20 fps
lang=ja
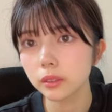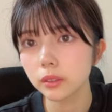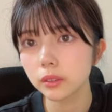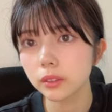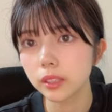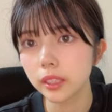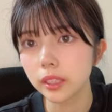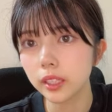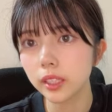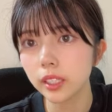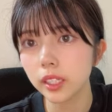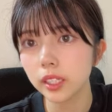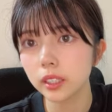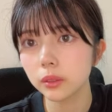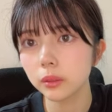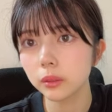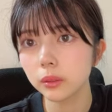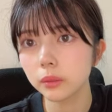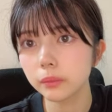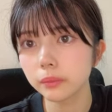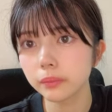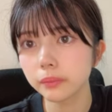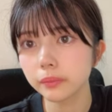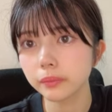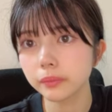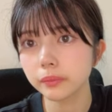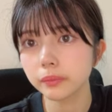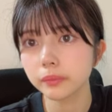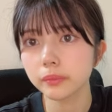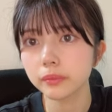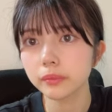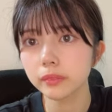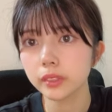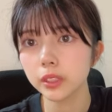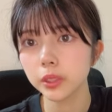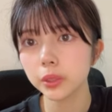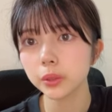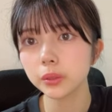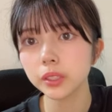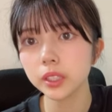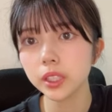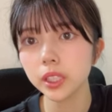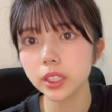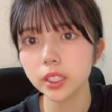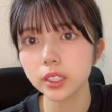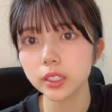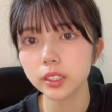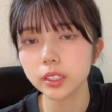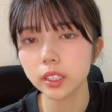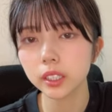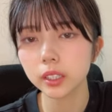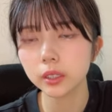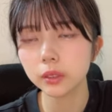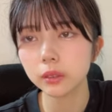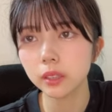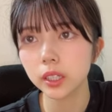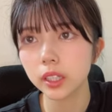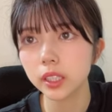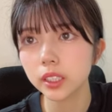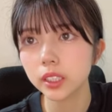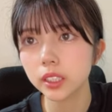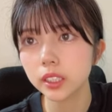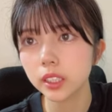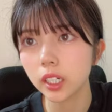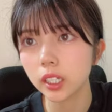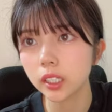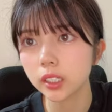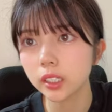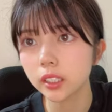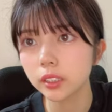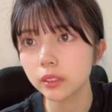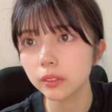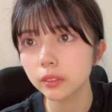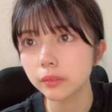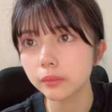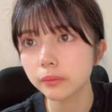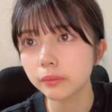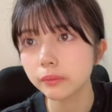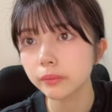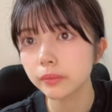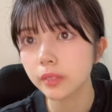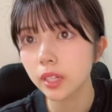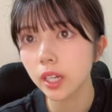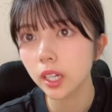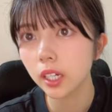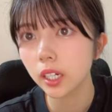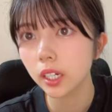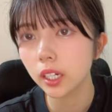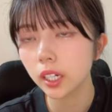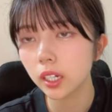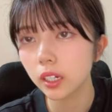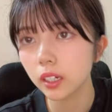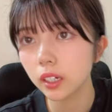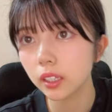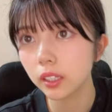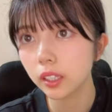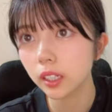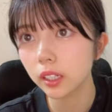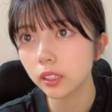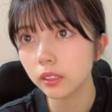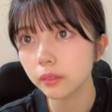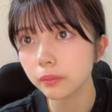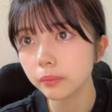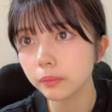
そう寝ないと食生活が結構荒れ荒れてるからかな